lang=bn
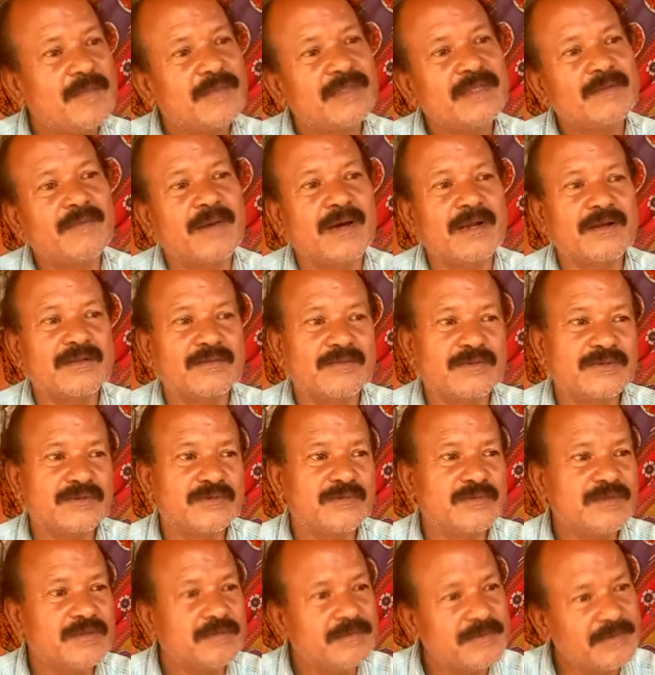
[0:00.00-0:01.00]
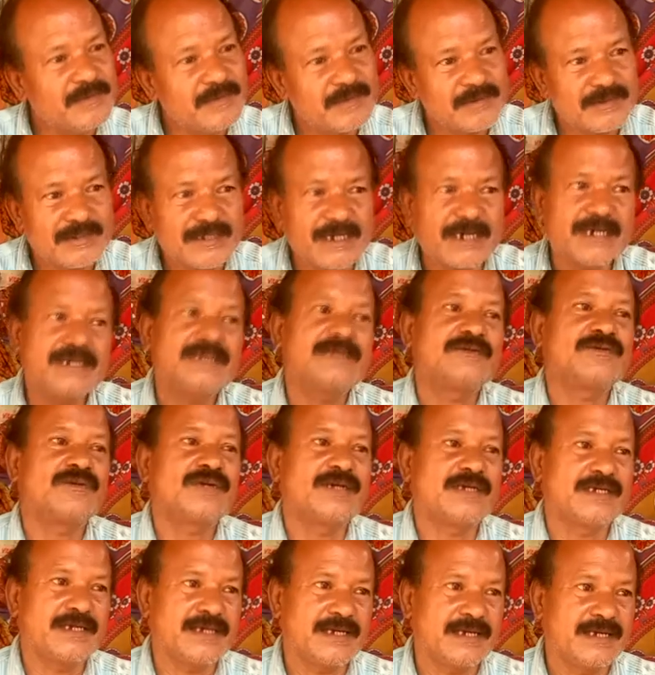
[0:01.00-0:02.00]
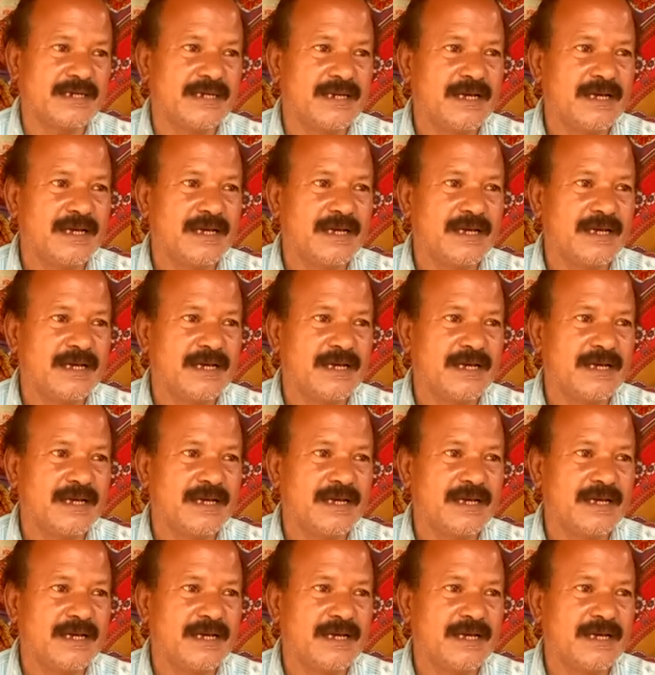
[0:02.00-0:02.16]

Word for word: আমাদের ভারতবর্ষের মধ্যে বিভিন্ন জায়গায় চলে যায়